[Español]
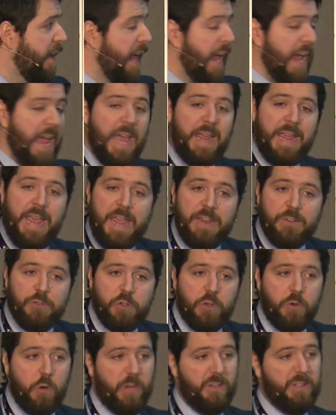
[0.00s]
eh, esto es
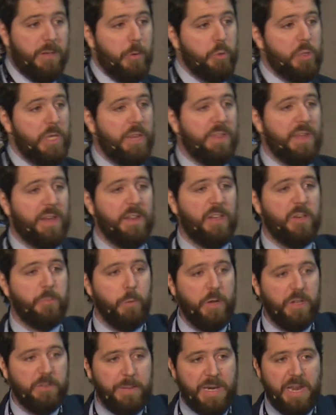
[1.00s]
lo que se va a utilizar después
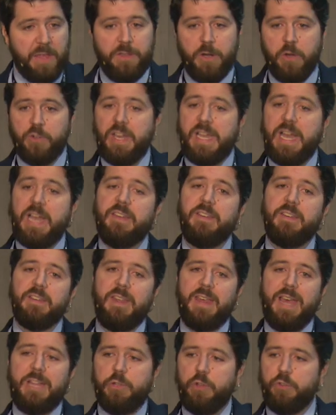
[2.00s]
para hacer los análisis de
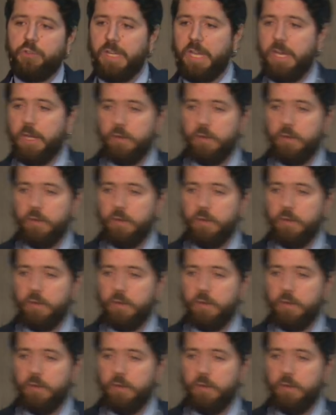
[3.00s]
datos y los